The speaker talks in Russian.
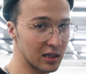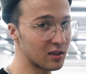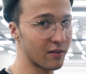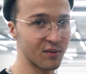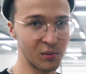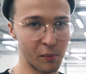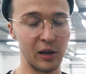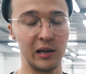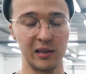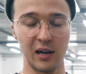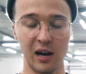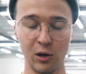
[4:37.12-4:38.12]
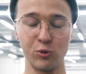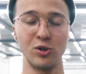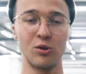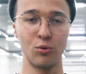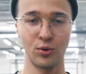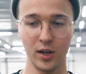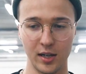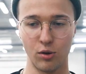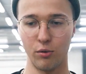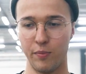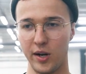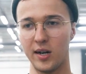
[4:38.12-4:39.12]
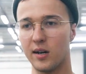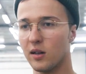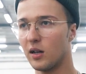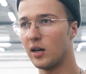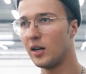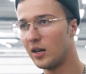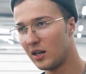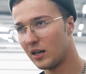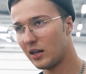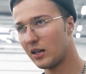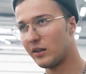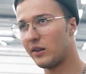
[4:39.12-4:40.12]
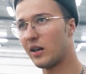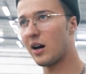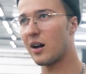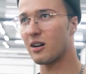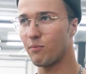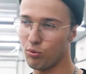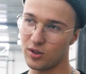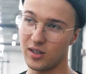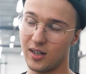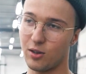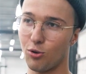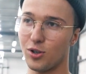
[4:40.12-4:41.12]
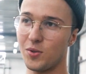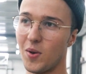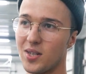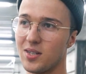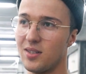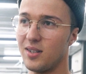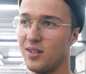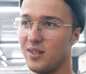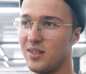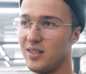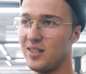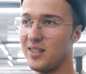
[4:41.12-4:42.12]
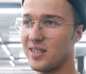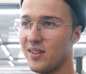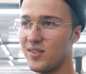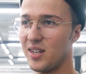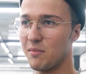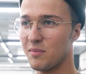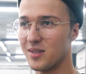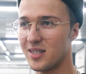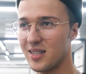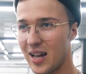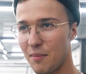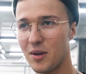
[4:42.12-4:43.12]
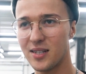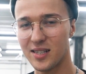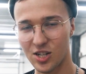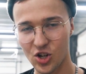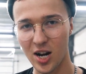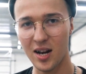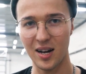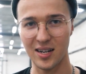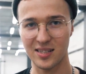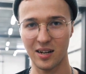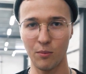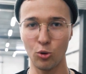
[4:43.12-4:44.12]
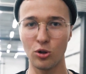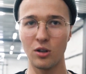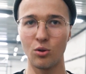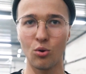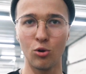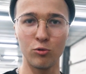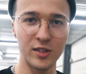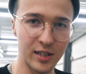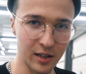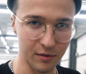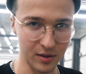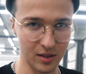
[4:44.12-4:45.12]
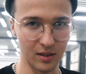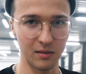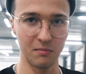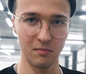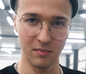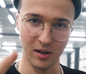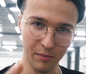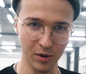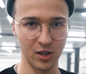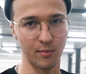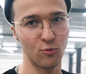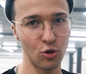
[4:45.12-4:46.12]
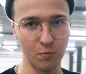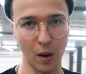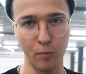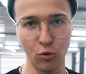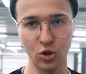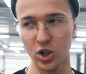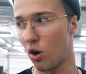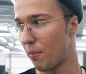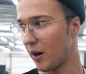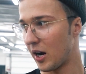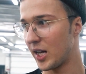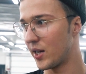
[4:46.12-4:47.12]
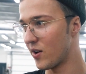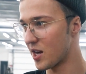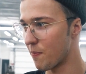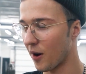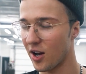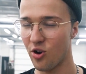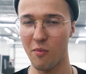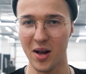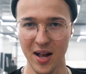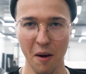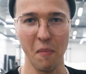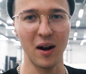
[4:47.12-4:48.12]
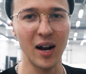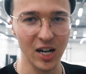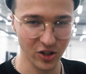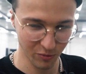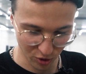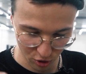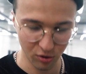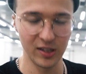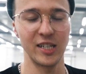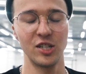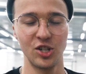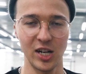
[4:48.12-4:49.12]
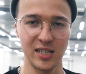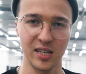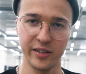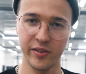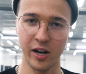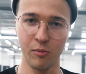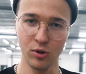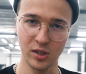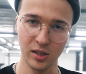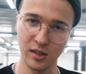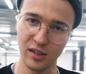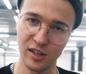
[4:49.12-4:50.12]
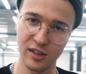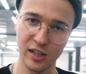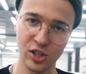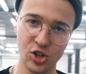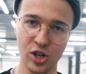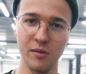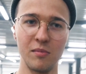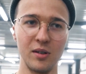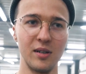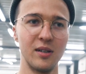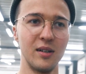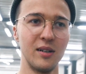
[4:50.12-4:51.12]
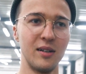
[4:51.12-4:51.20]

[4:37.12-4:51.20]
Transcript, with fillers: этот автомобиль. Это Audi Q3, которая приехала на работы, которые связаны не совсем с нами изначально, а с работой другого сервиса. Об этом чуть попозже, но пока давайте пройдем, покажем, что у нас сейчас есть в работе и над чем мы,